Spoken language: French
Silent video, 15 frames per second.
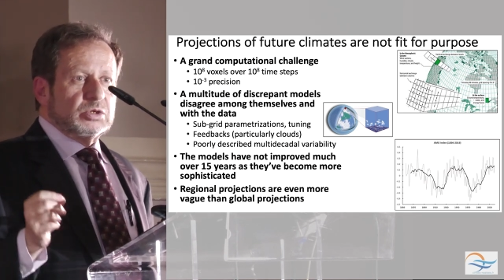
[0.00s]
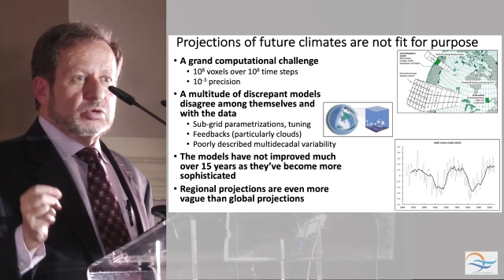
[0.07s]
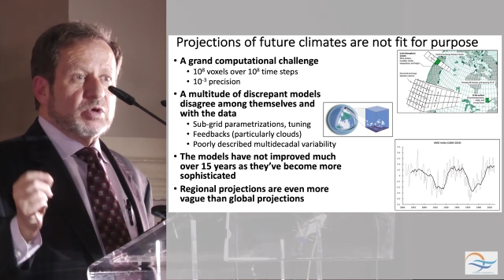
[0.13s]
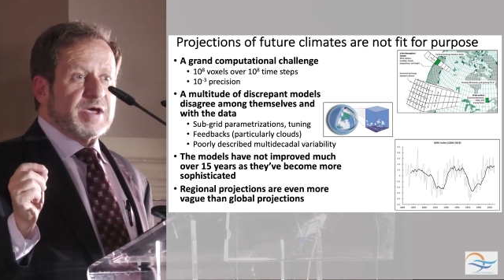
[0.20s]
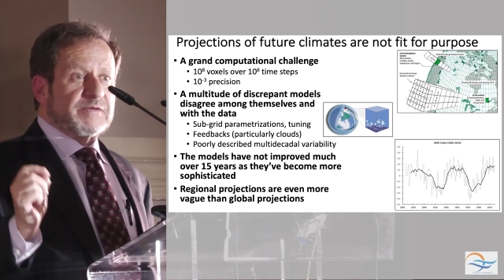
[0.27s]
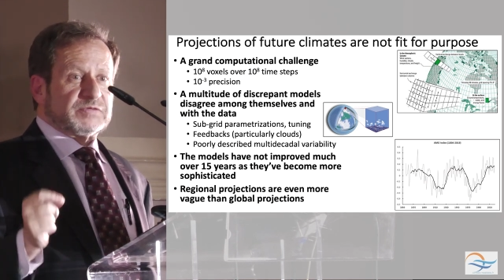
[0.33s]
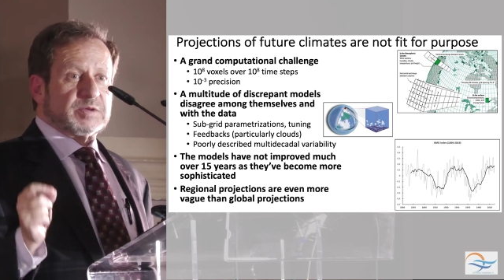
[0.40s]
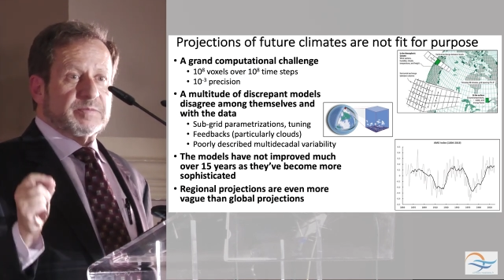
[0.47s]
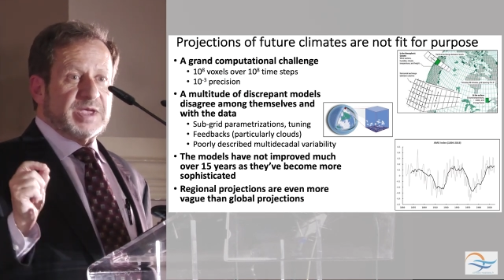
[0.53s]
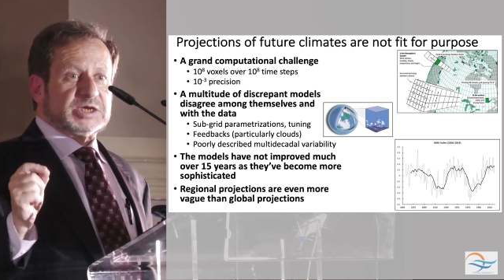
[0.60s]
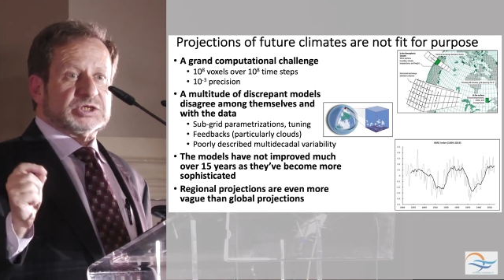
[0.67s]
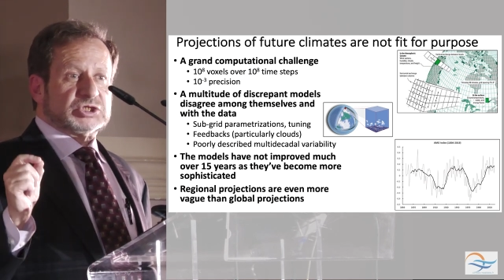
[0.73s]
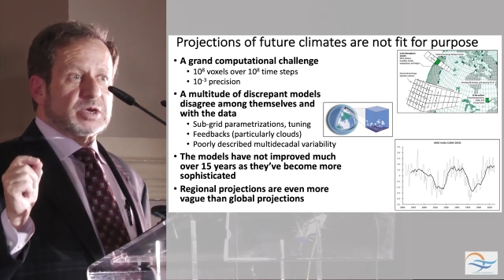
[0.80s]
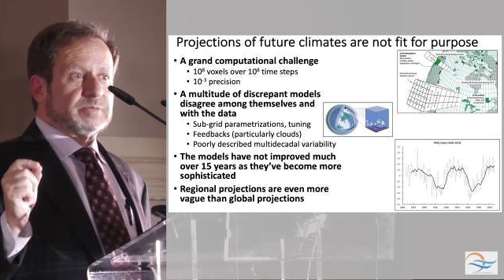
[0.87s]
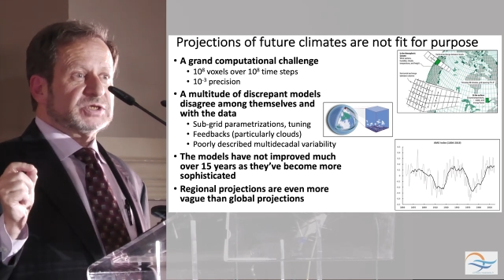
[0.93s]
en
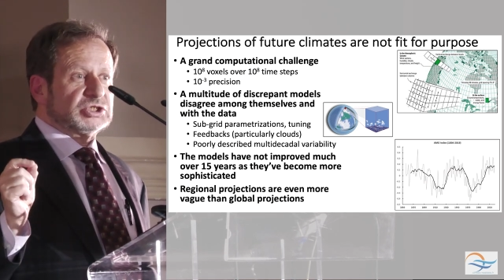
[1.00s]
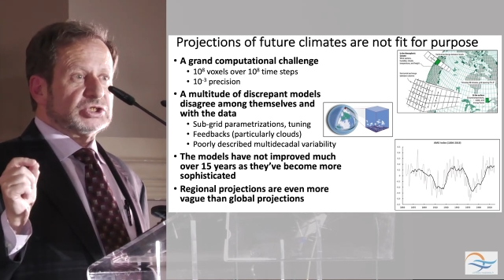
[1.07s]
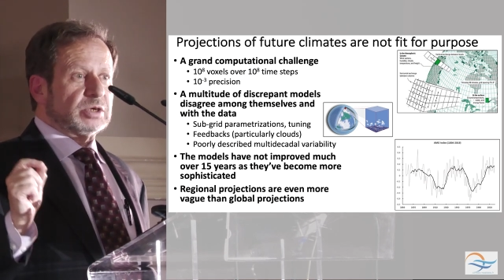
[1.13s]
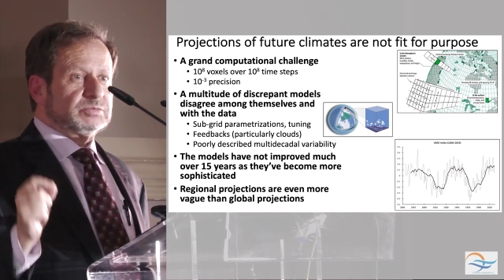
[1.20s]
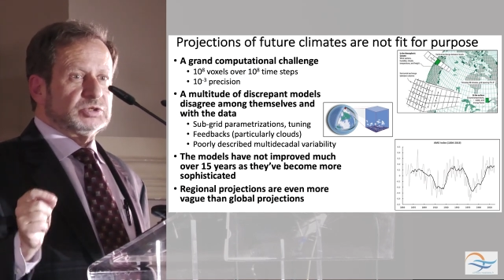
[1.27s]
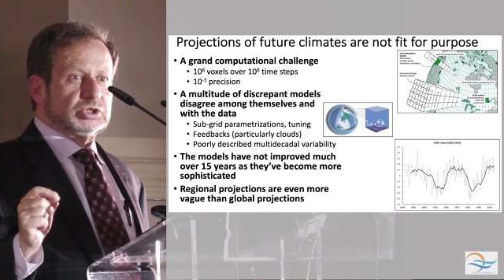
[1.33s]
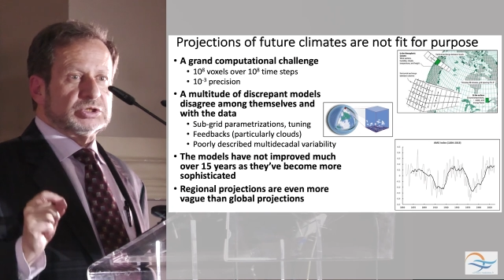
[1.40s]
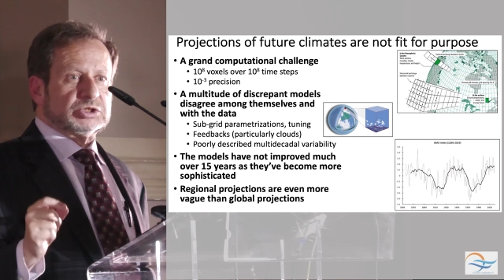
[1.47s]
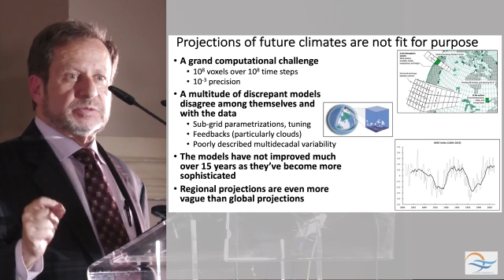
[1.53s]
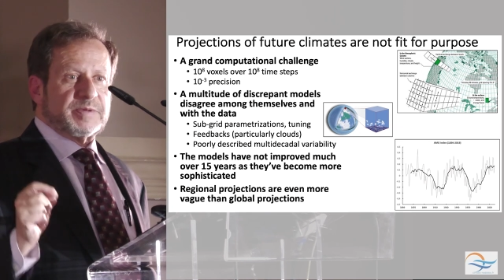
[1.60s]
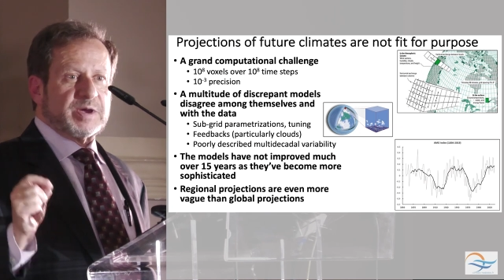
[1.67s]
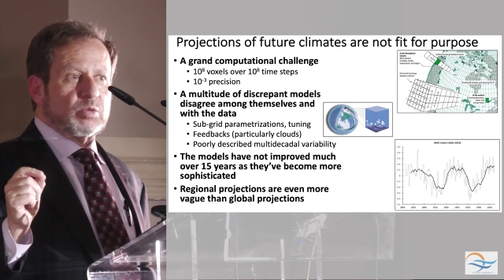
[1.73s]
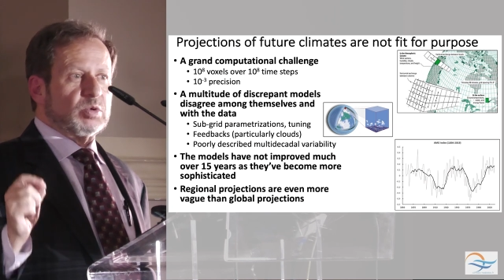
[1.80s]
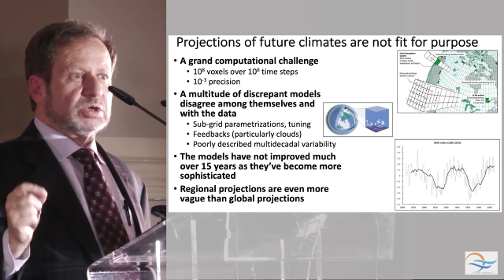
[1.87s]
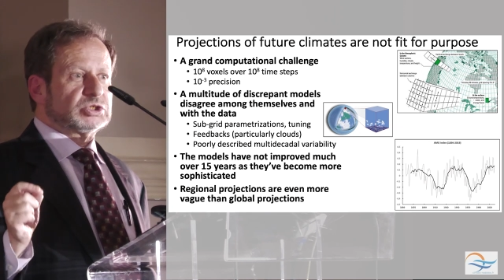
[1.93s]
réalité, il
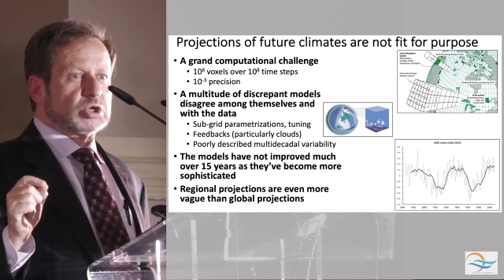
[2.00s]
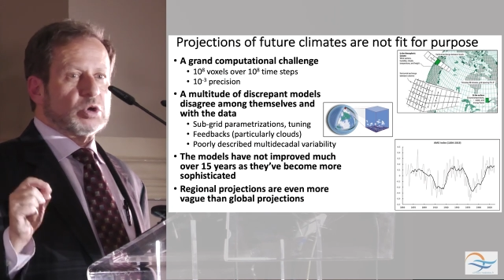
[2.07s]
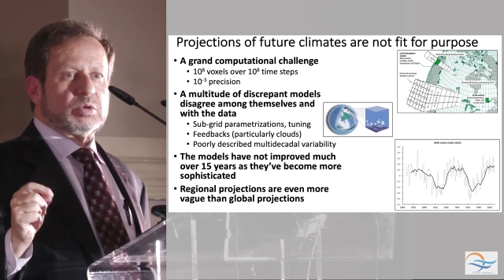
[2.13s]
euh,